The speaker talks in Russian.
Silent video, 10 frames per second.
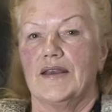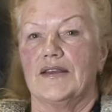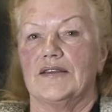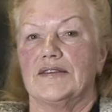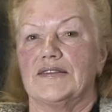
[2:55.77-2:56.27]

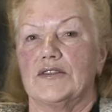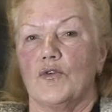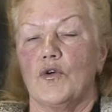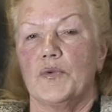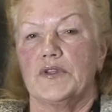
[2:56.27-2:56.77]
Э, с
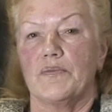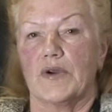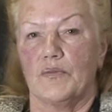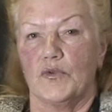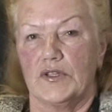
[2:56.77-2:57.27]
опытом
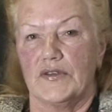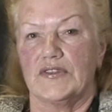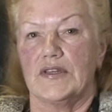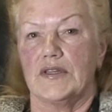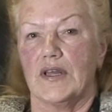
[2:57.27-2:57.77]
работы в
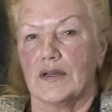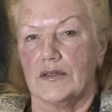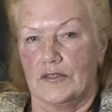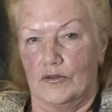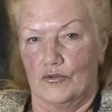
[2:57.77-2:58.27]
санитарной
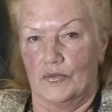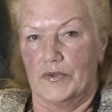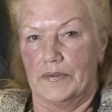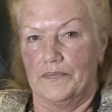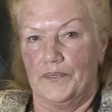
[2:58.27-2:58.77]
службе.